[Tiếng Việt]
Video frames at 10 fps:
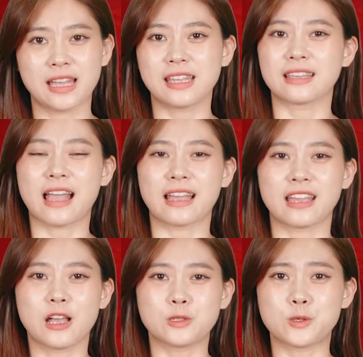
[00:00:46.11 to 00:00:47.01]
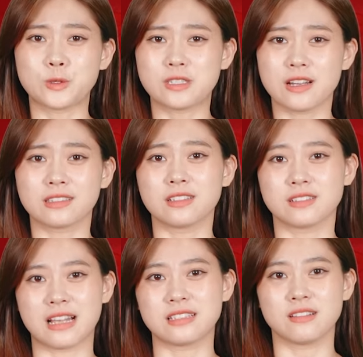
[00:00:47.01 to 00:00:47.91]
Hiện tại, dù chưa
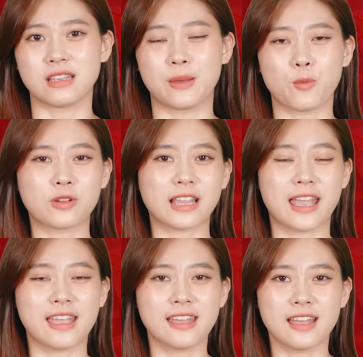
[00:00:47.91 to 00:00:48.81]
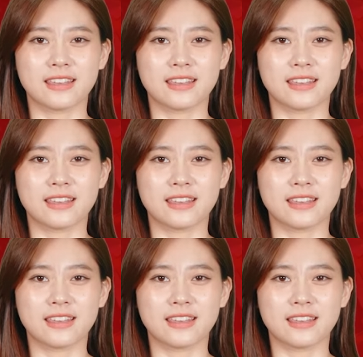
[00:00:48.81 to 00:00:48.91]
từ giã sự nghiệp quốc tế,